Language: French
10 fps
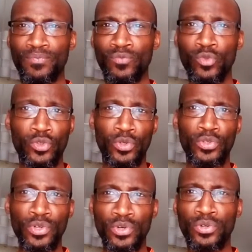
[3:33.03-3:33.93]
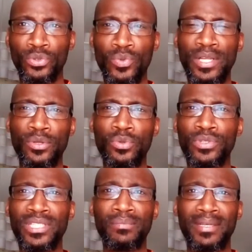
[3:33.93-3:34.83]
Nous serions en droit de nous
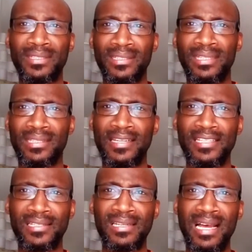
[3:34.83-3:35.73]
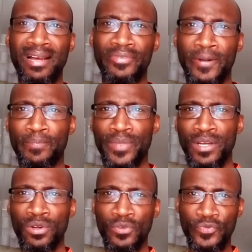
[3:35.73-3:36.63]
dire, mais c'était un esclave.
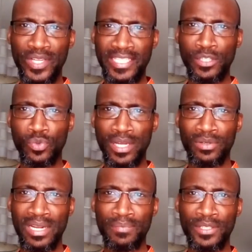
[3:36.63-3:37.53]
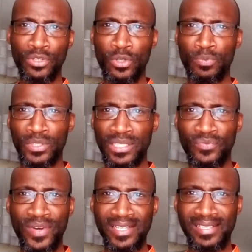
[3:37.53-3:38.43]
Le fait qu'il soit dans la maison de
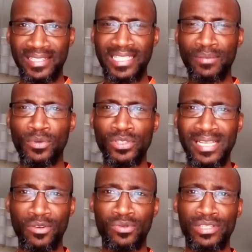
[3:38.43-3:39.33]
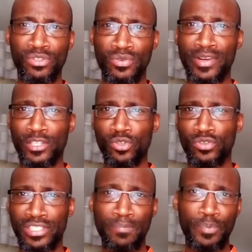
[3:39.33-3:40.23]
Potiphar, certainement sa condition va
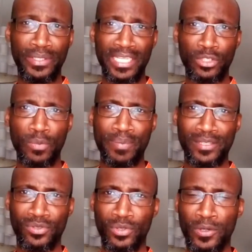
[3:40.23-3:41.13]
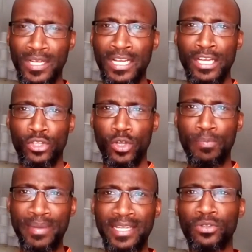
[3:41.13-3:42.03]
changer. Peut-être que parce que son
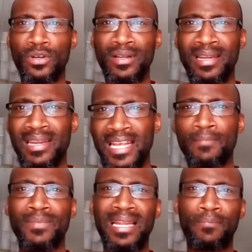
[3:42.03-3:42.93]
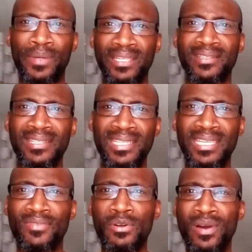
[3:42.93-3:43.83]
maître l'aime, l'apprécie,
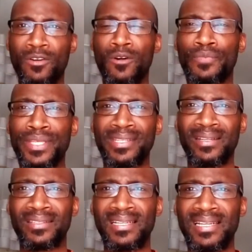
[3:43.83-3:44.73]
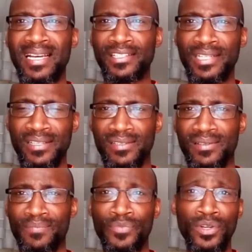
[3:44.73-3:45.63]
il va lui accorder certaines
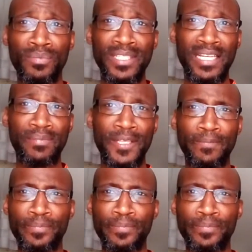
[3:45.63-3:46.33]
largesses. Non, mes amis.